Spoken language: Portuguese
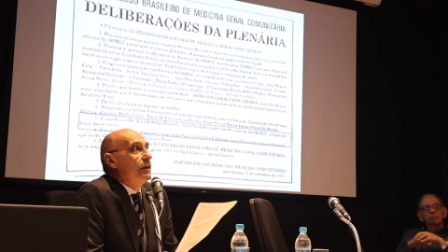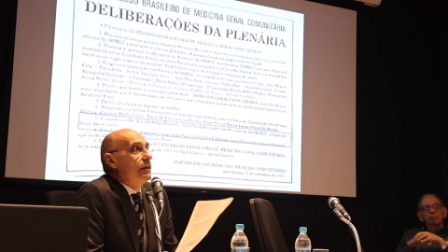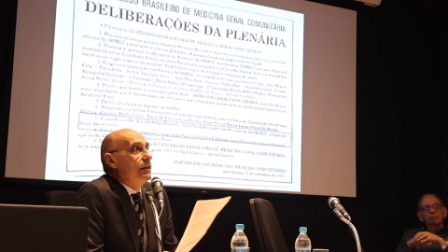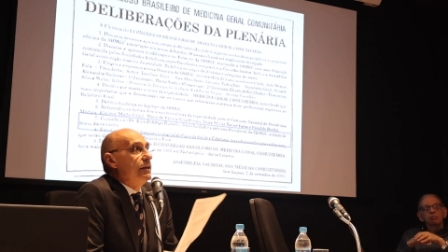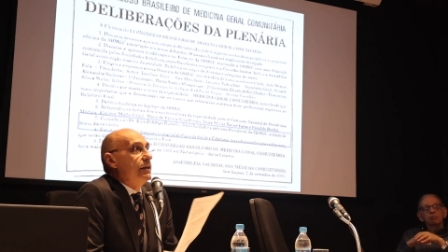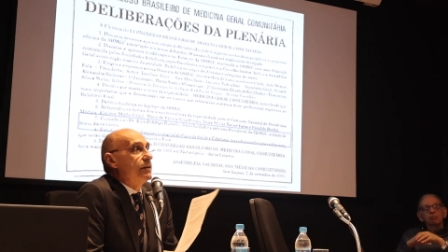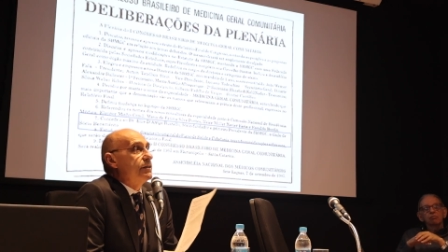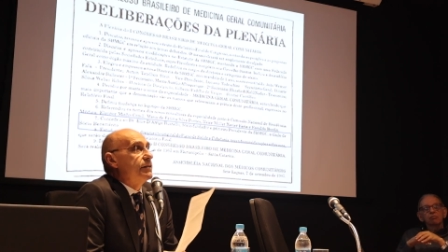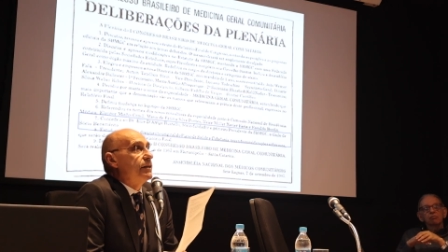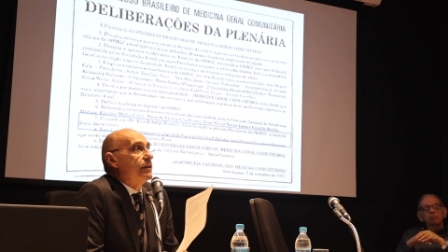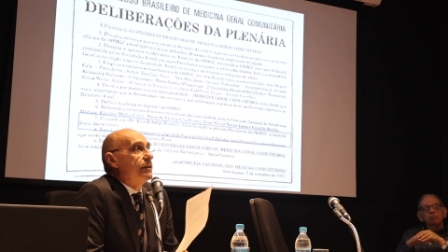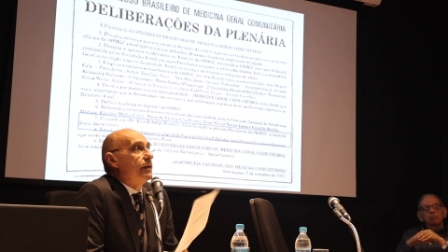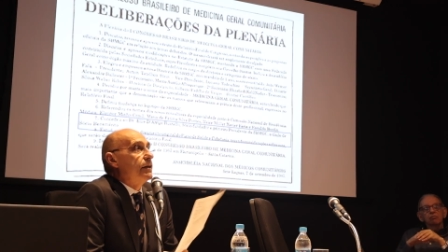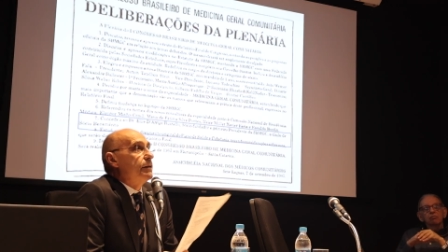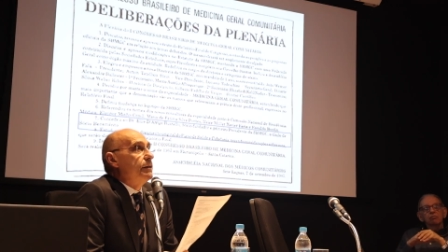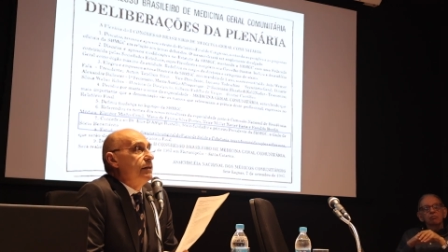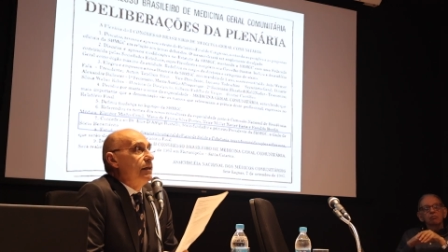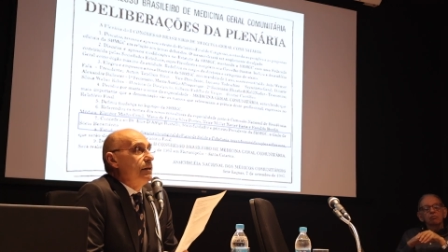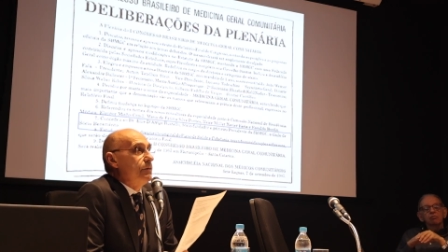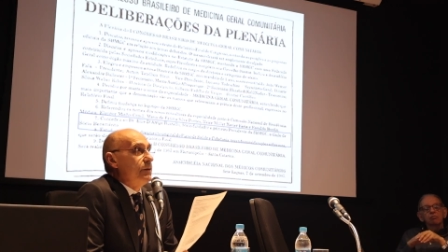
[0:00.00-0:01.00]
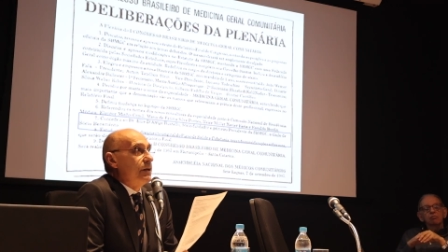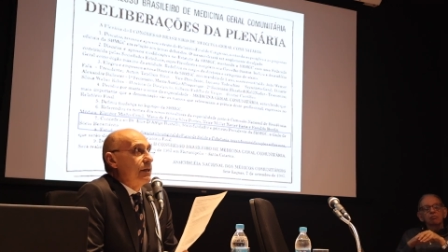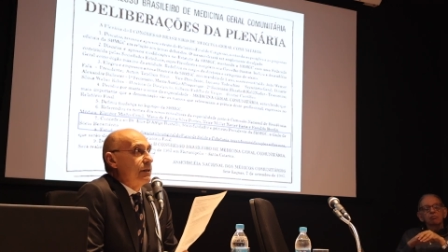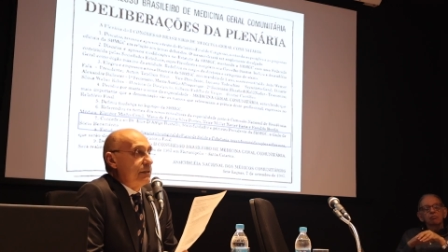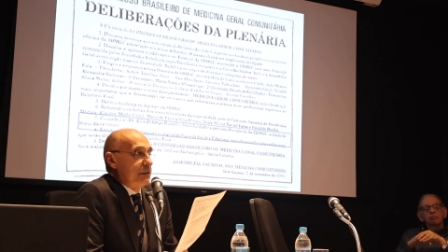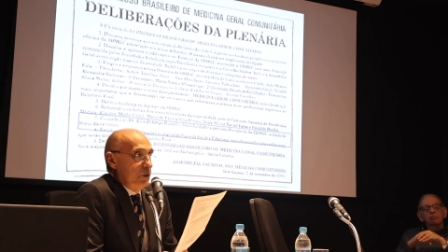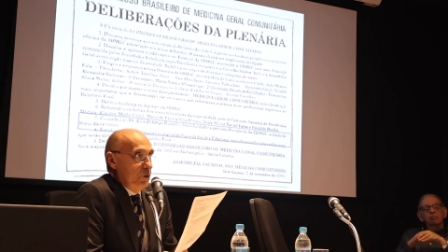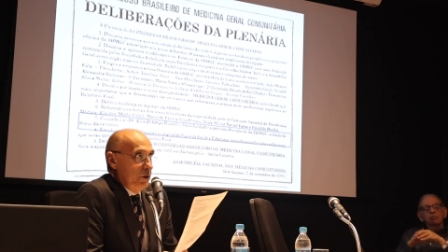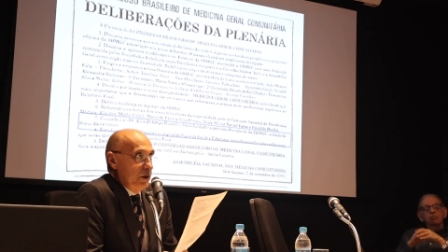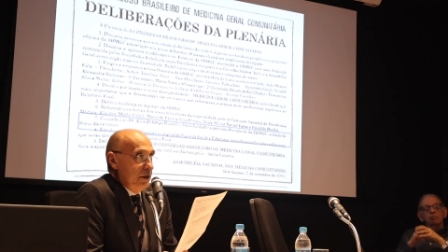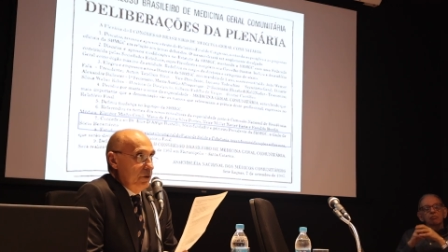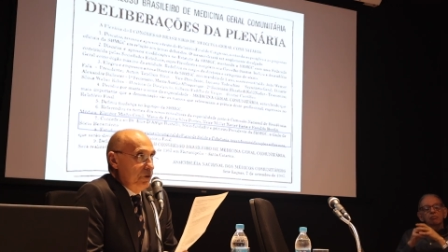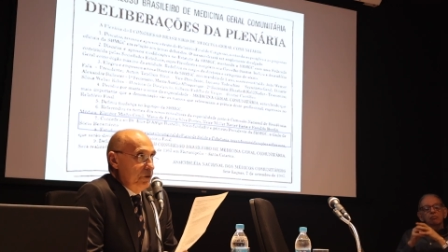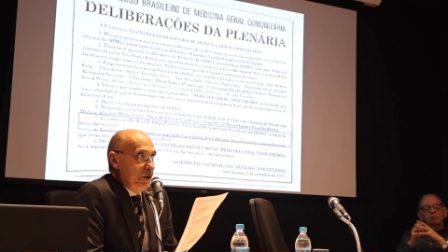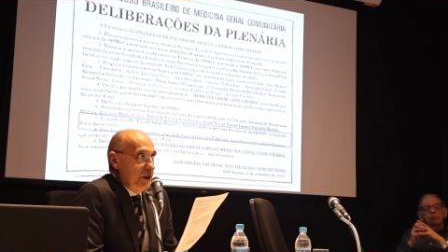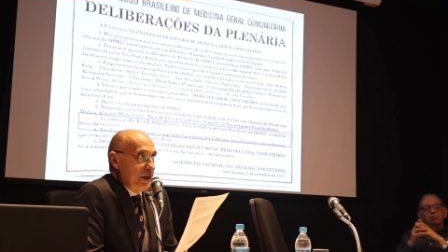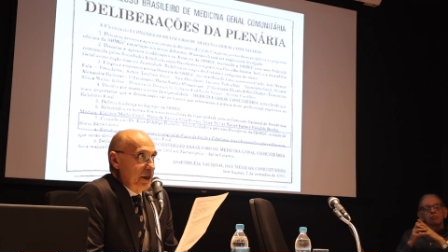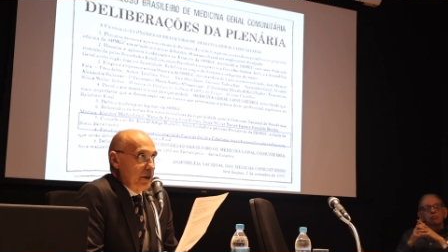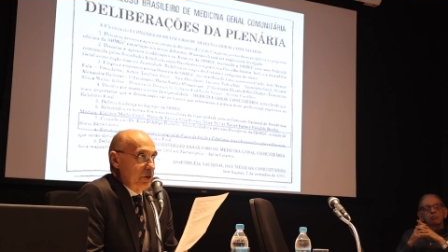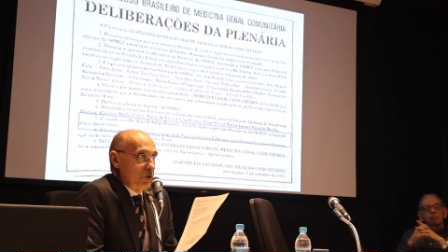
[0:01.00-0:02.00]
nessa deliberação que ele
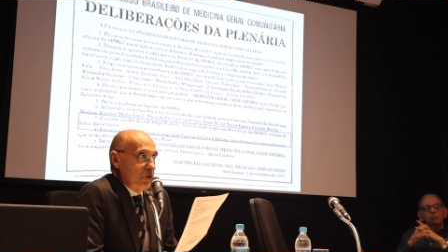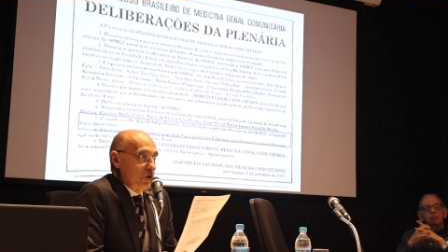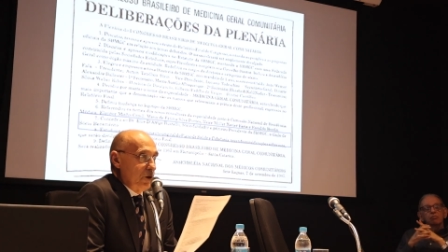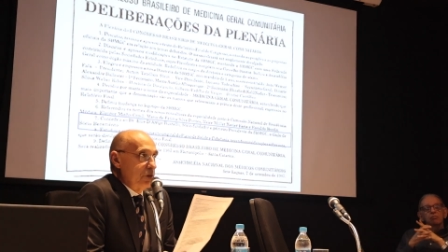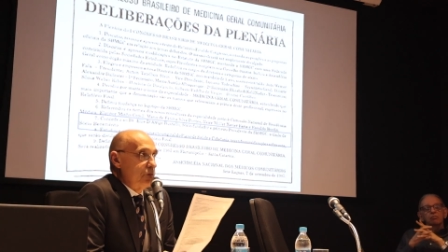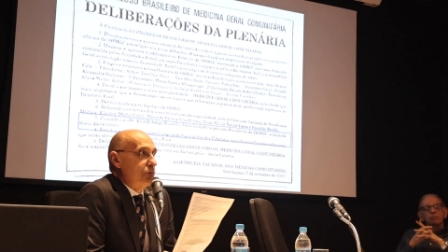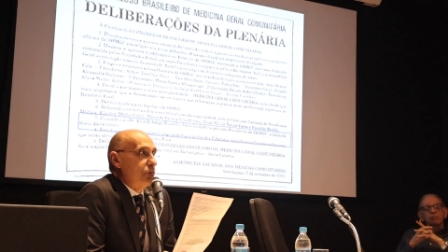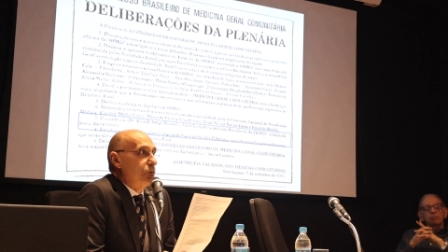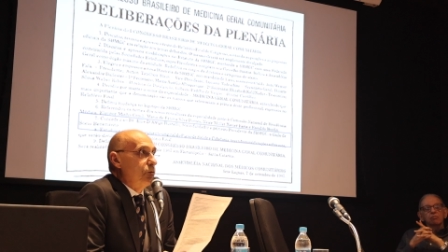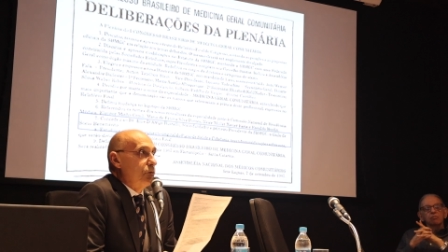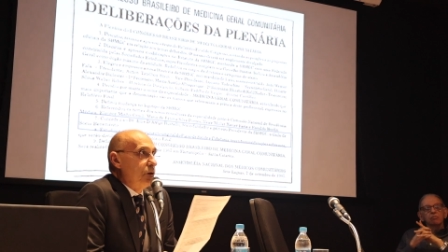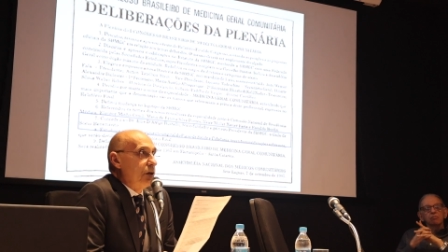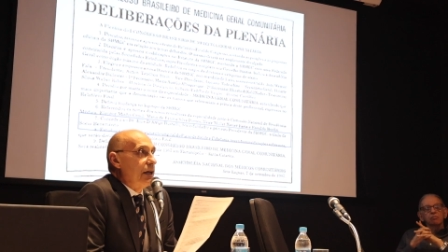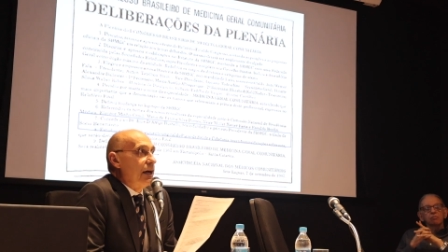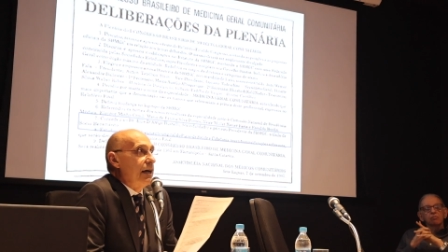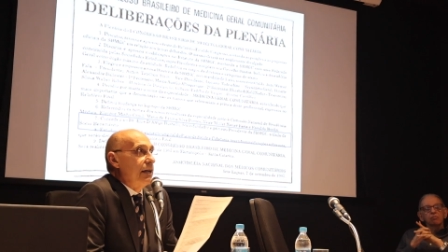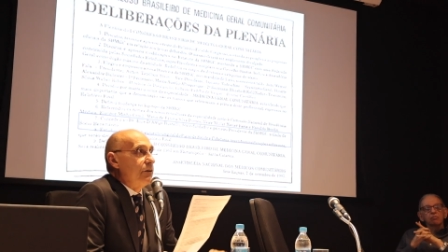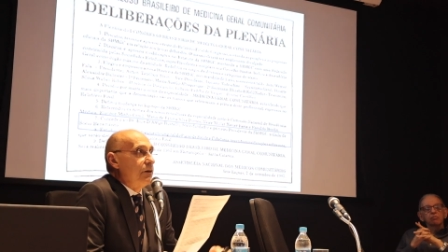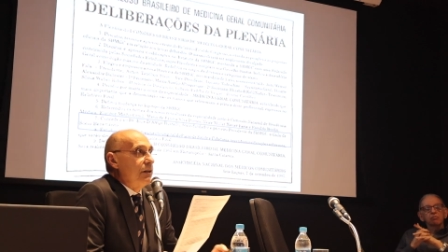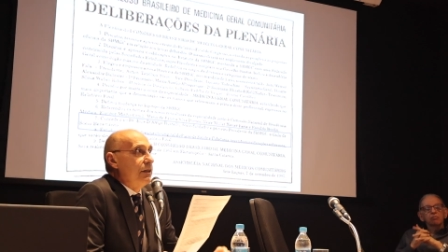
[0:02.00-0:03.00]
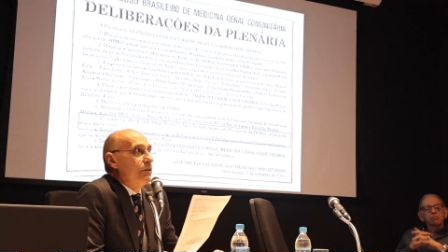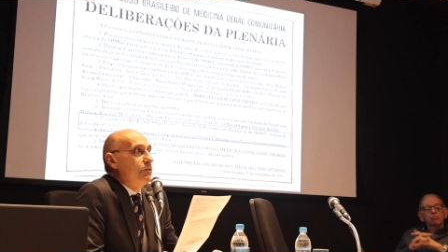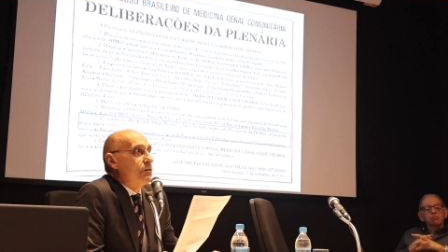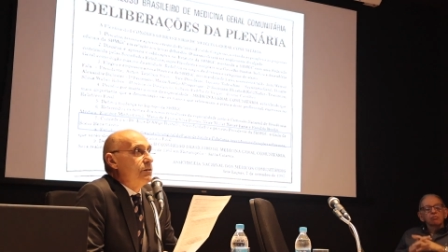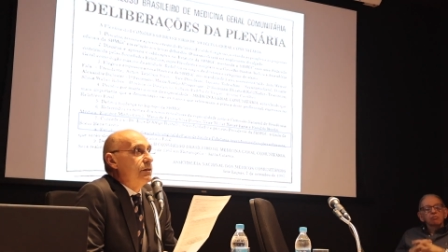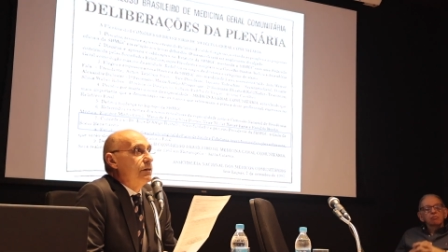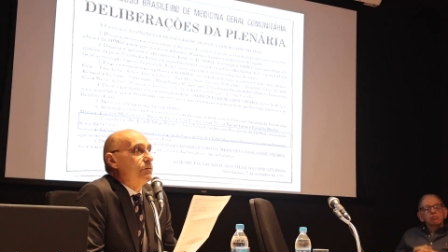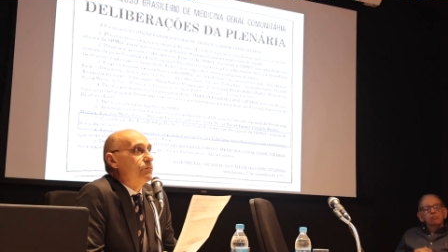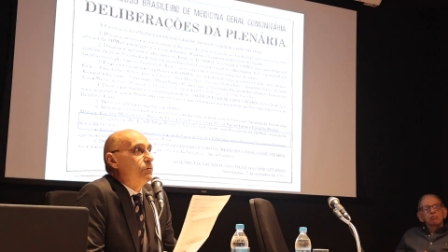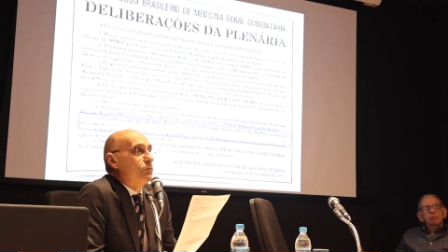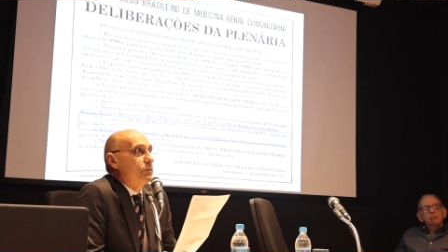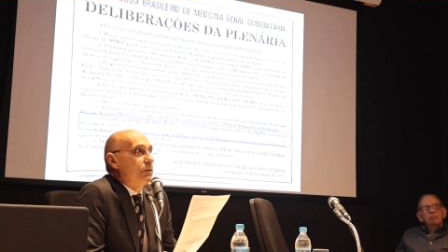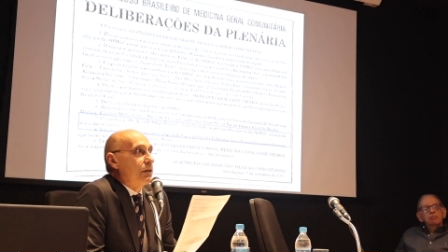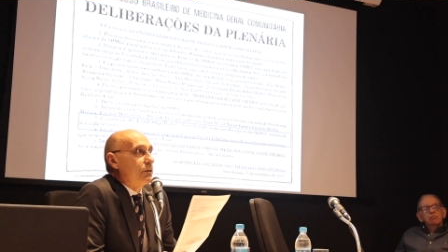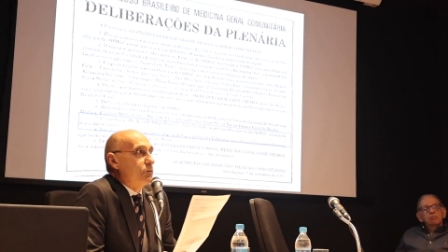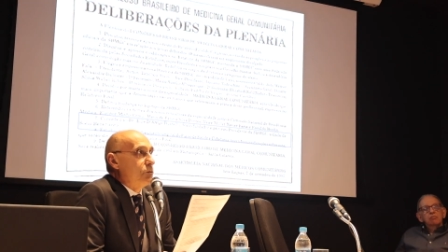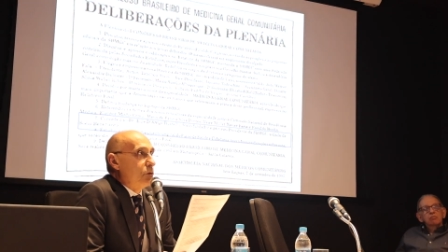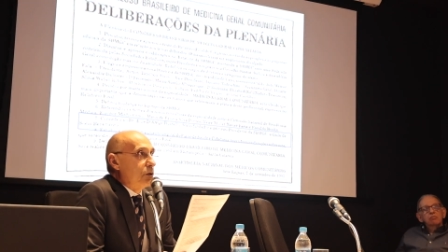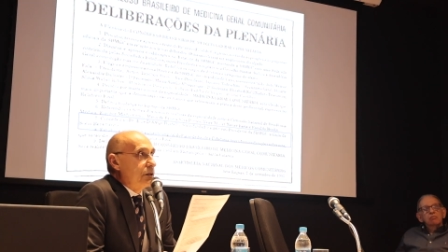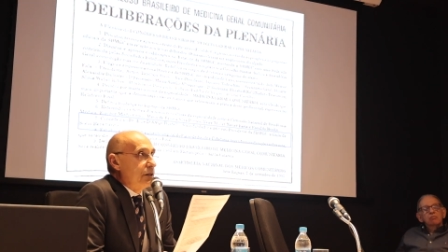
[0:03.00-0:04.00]
fica sócio honorário, além de ser
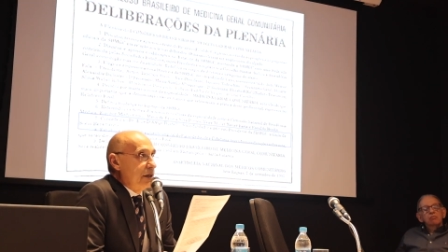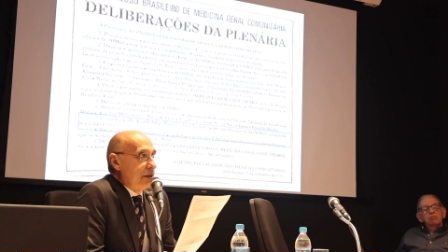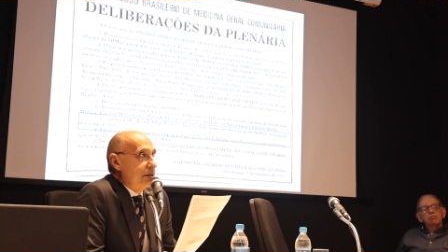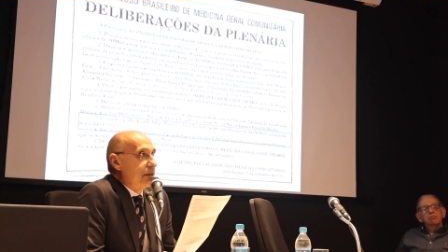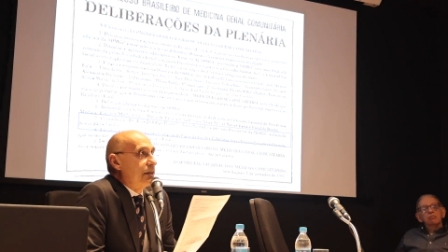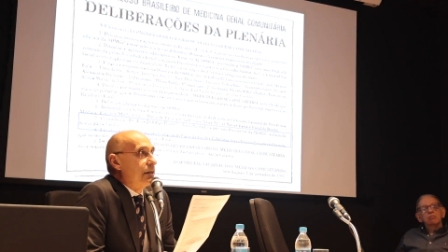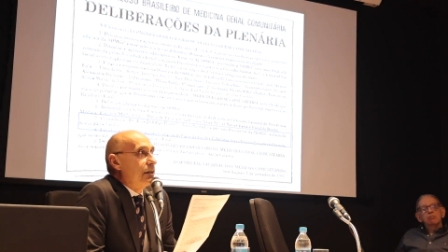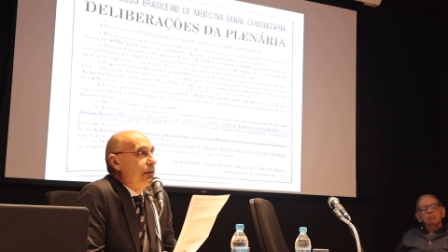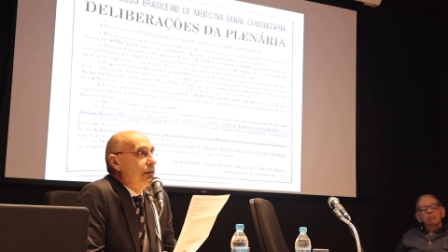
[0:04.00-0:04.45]
fundador dessa